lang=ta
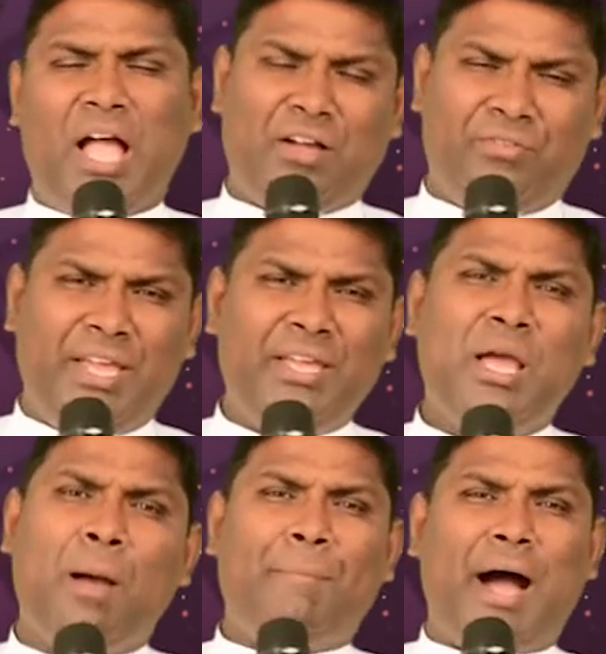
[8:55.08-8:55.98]
ஆகவே
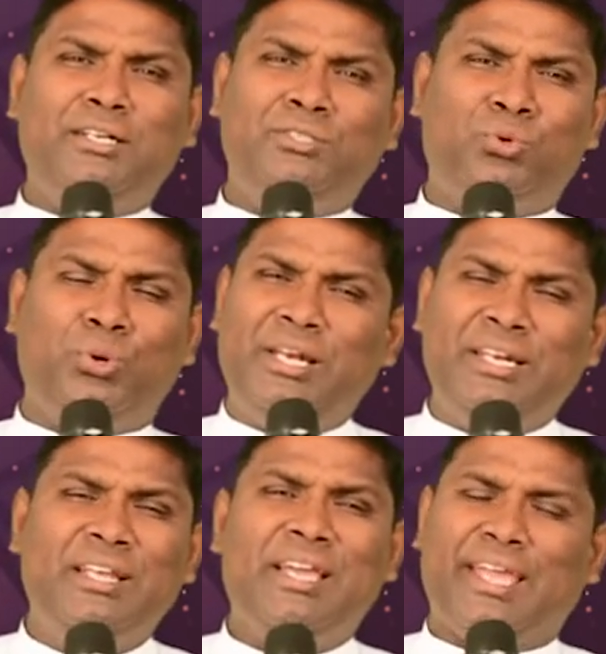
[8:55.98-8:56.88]
பாலன்
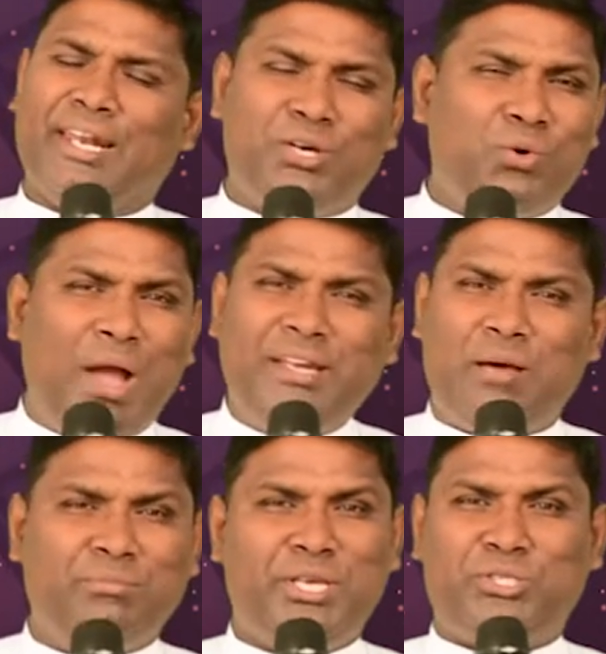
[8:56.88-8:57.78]
குடிலில் இலகுவாய்
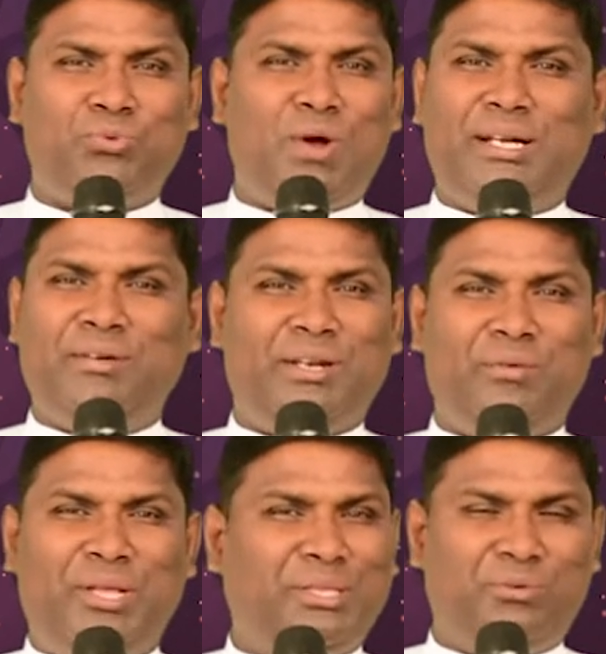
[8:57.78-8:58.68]
நாம் இயேசு ஆண்டவரை
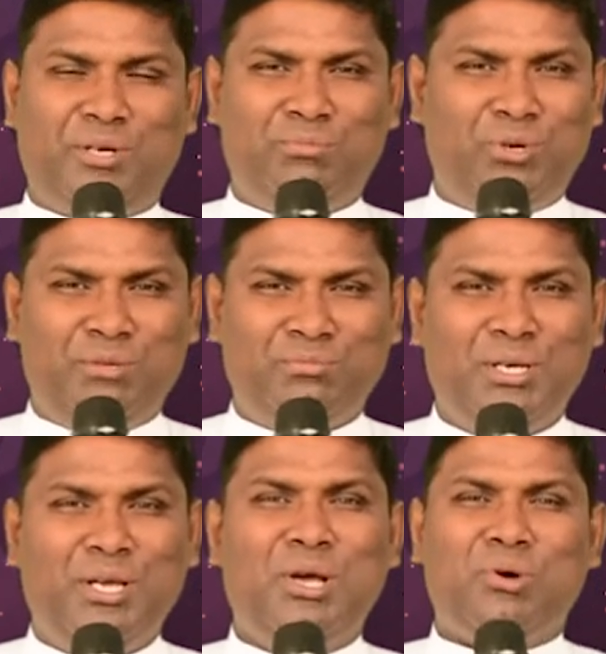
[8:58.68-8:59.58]
வைத்துவிட முடியும்
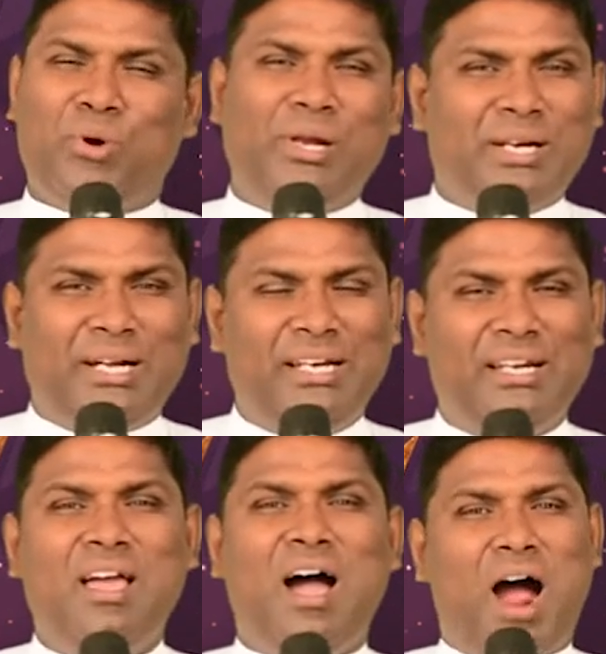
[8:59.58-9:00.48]
கோயில்களில்
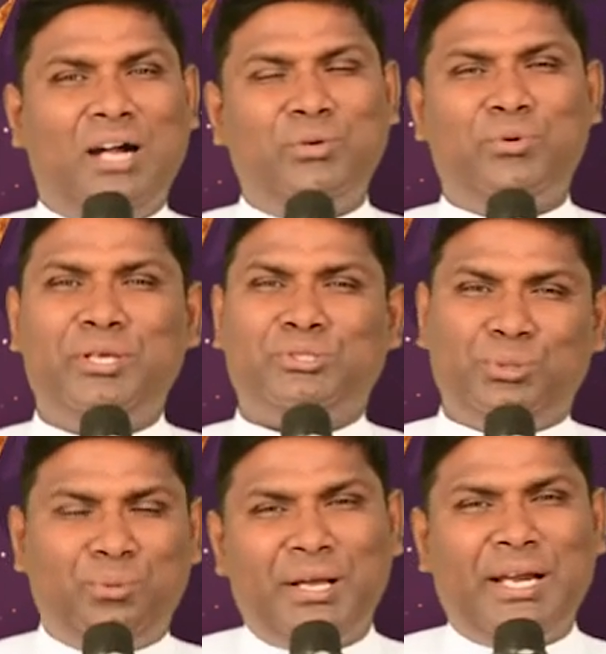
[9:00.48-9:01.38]
ஆண்டவருடைய
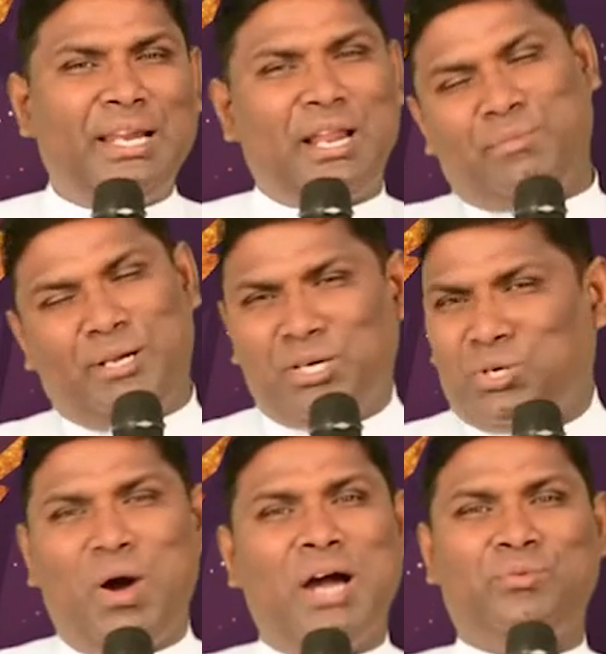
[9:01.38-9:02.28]
சுருபங்களை நாம்
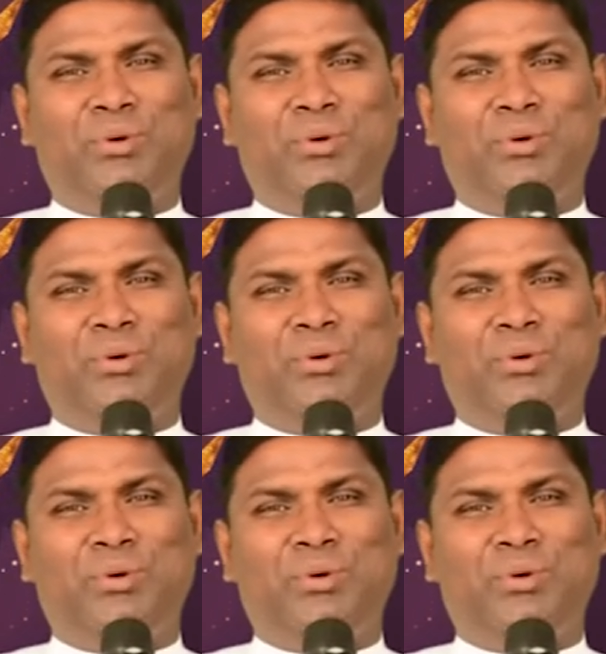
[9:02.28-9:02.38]
இலகுவாக